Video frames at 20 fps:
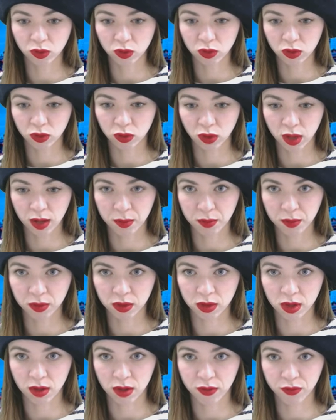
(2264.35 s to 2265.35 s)
ちょっと
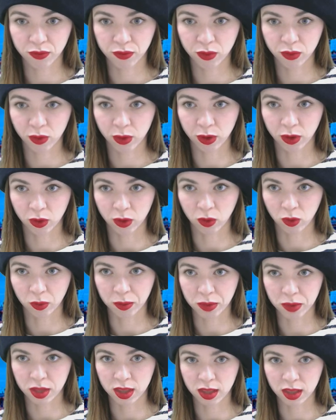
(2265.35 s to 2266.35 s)
MT4 を
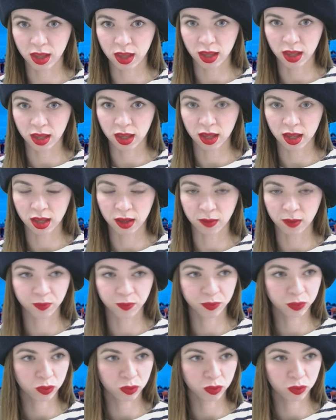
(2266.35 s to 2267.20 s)
見て